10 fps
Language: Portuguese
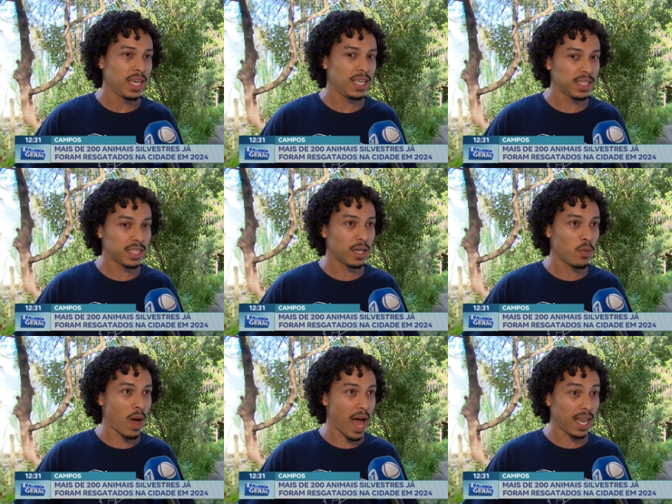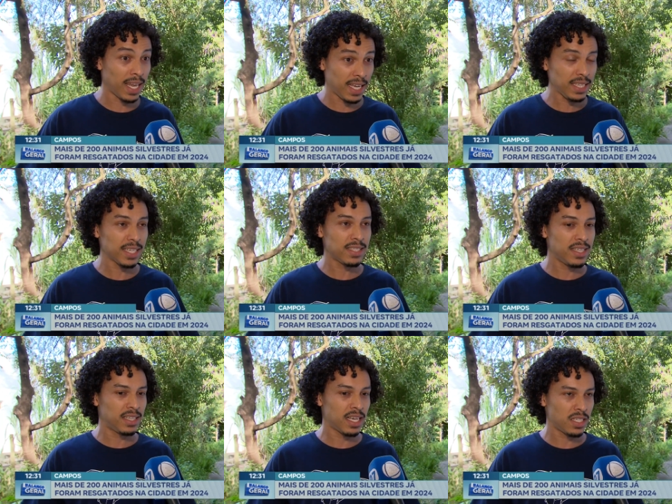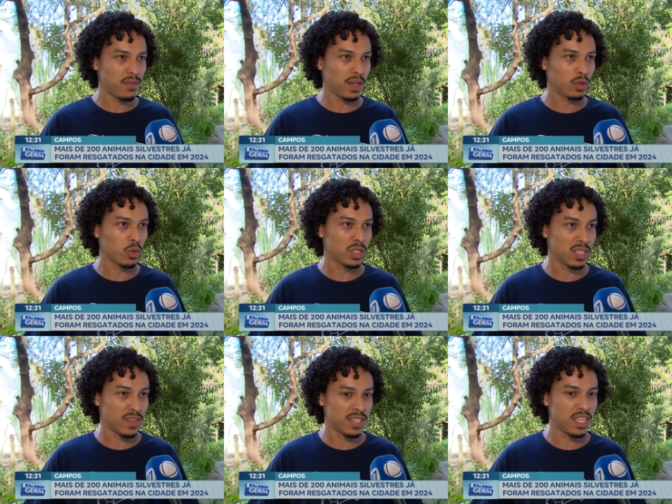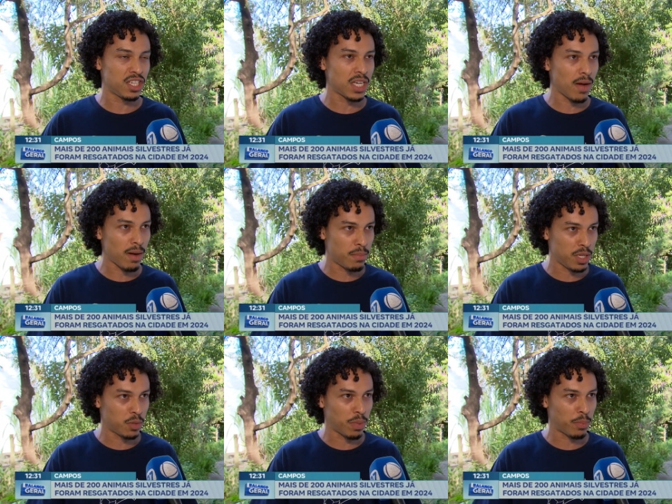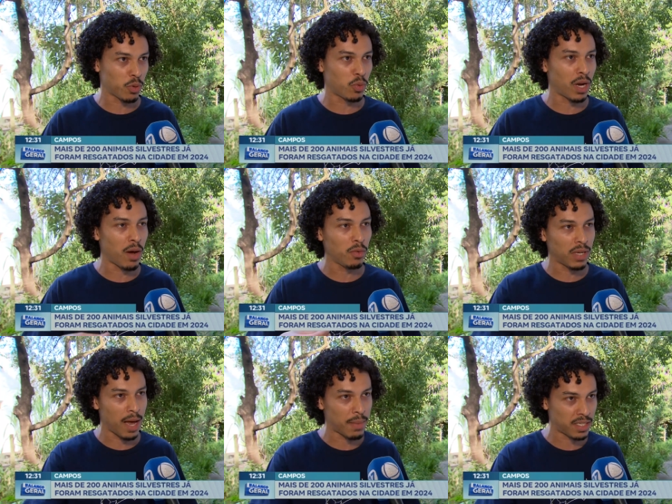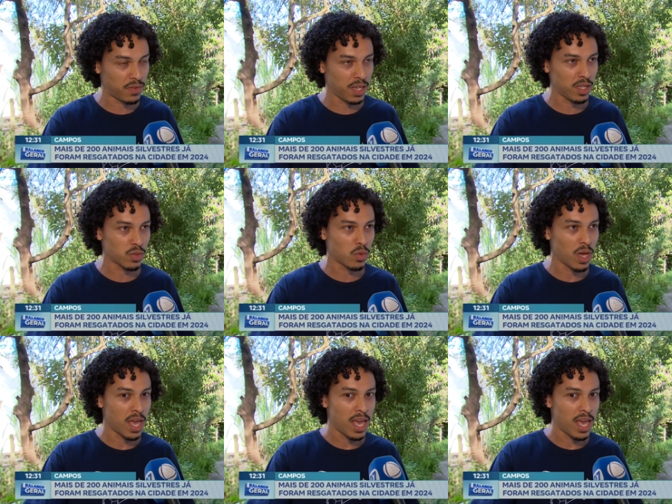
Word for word: Então, além de ter esse fator de às vezes deixar o abrigo para procurar um lugar mais fresco,